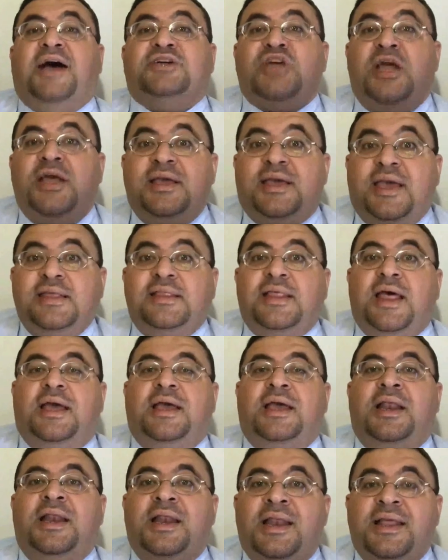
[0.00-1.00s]
عشان
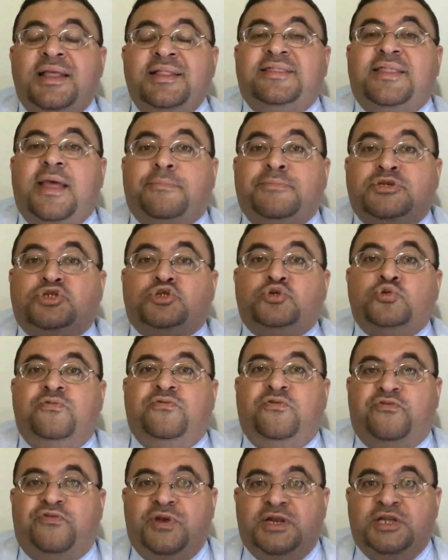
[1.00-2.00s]
كده اللي انت
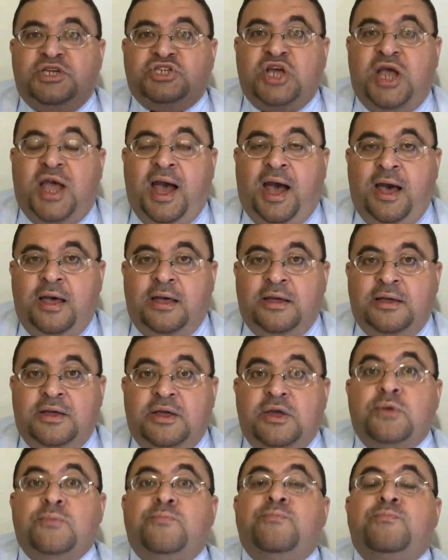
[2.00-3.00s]
بتشوفه في الاشاعه
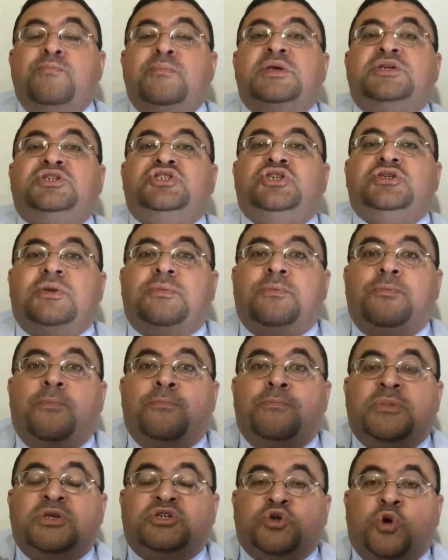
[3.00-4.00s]
مش
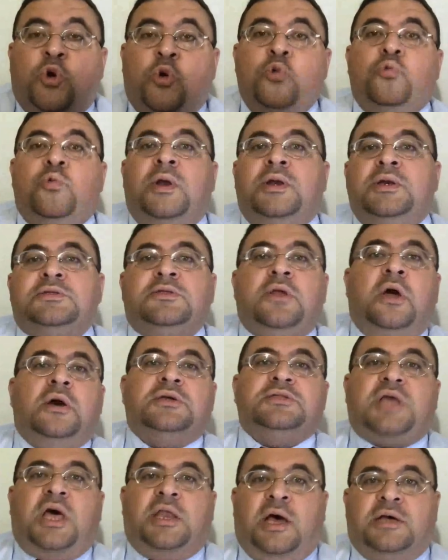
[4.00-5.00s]
مش هو اللي
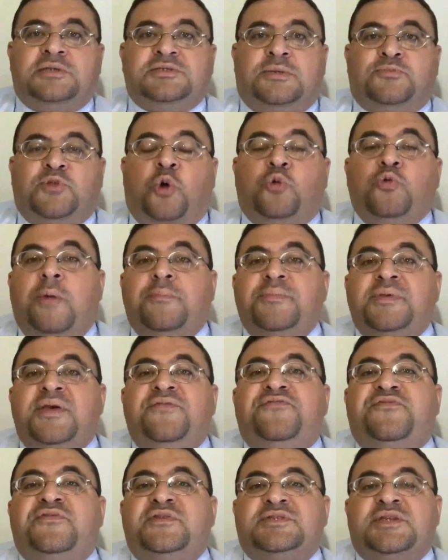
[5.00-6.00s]
ضاغط على العصب ده هو
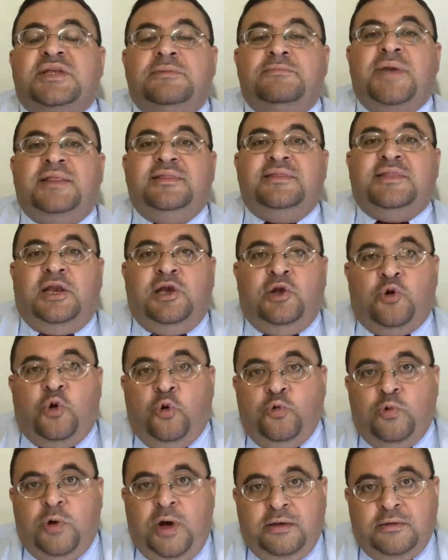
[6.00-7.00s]
بيفرز الماده اللي
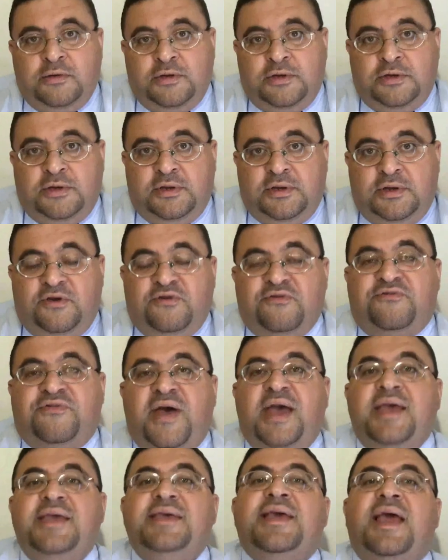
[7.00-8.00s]
جوه
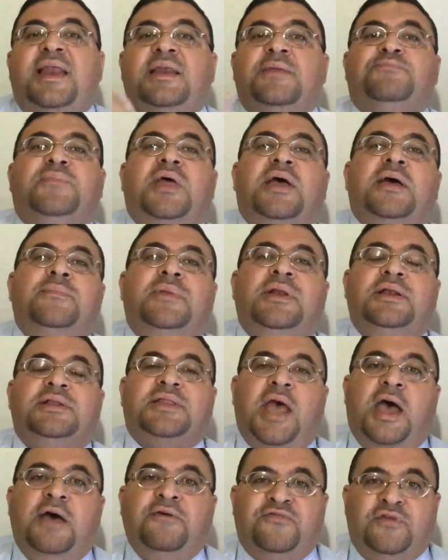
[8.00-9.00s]
فهي اللي بتعمل
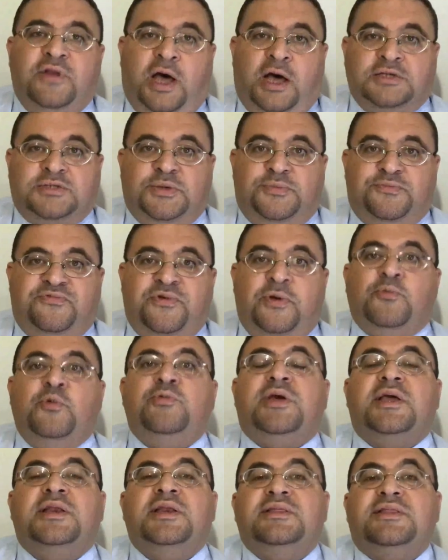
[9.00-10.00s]
التهاب في العصب
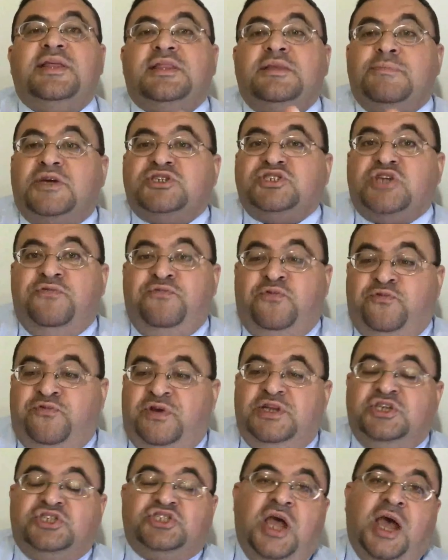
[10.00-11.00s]
فممكن انت تبقى شايفه
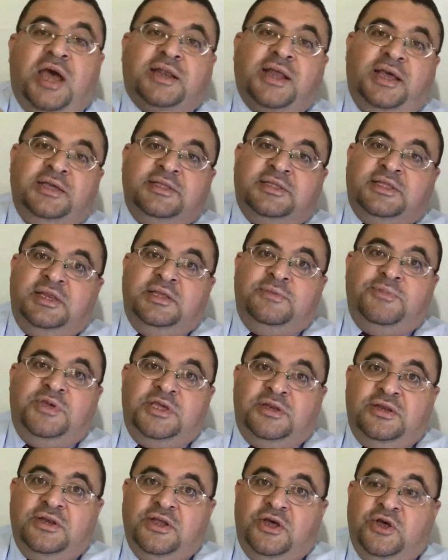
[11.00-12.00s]
في الاشاعه ناحيه
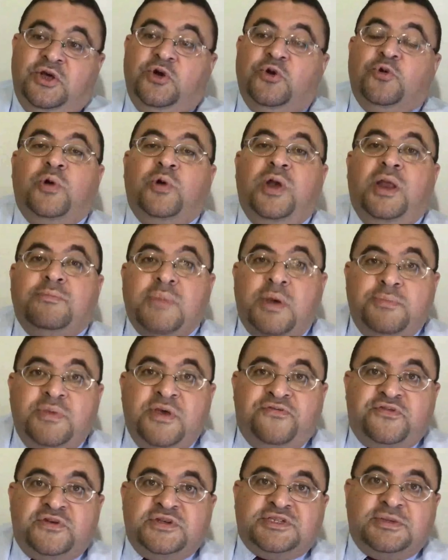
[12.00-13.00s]
اليمين ولما
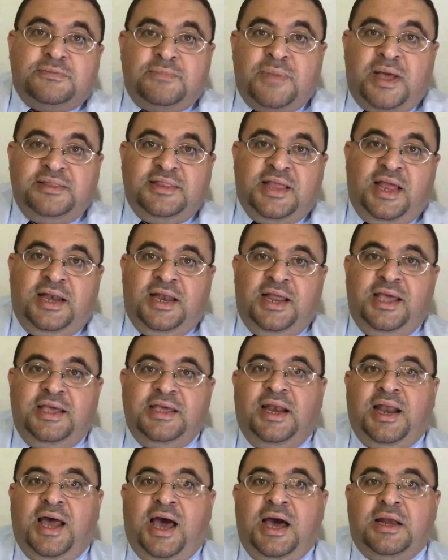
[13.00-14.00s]
بيفرز الماده اللي
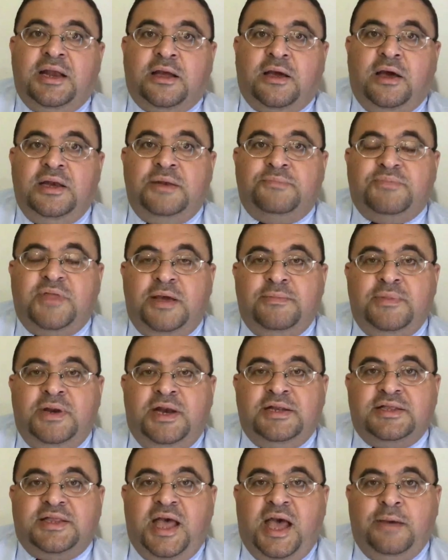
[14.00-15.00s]
هي الحارقه اللي
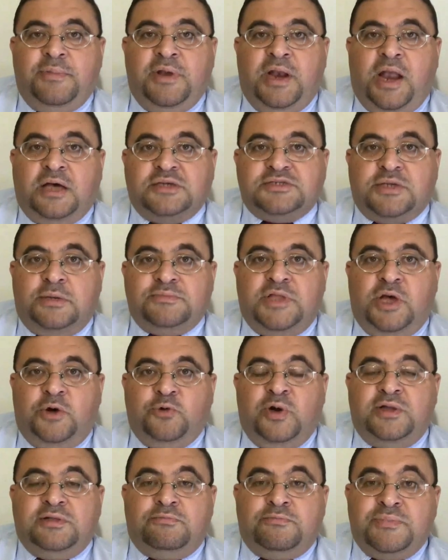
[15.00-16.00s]
بتعمل التهاب العصب
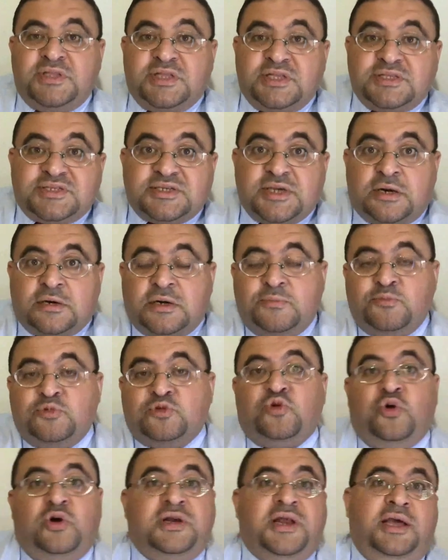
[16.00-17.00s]
دوت
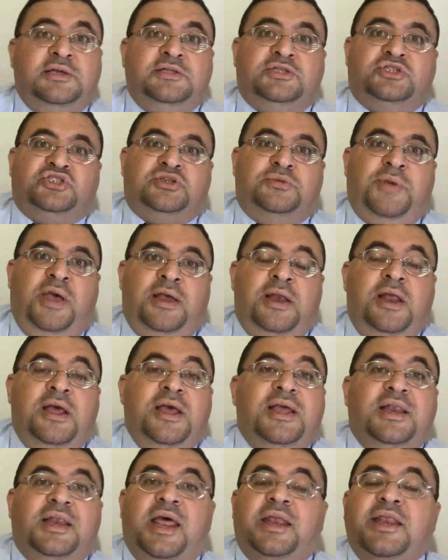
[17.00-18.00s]
بتتسرب وتروح ناحيه الشمال
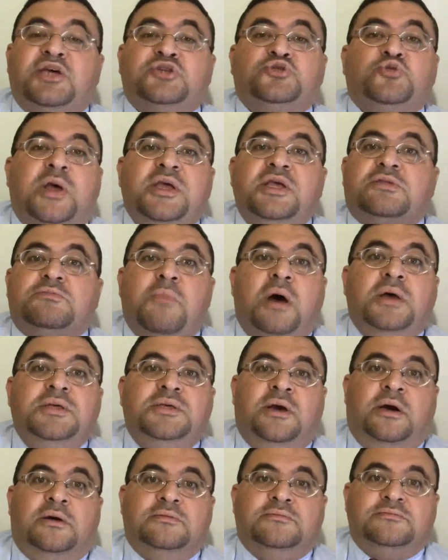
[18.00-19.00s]
لانها شويه
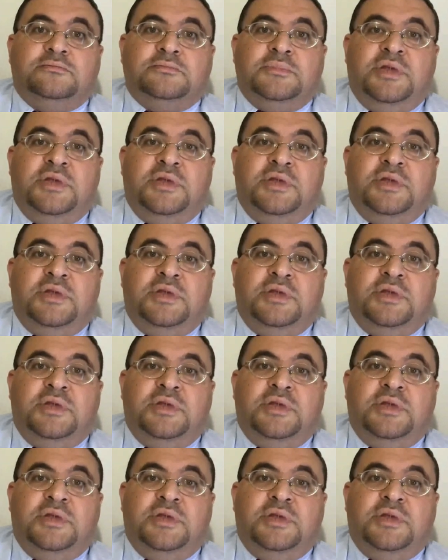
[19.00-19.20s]
ميه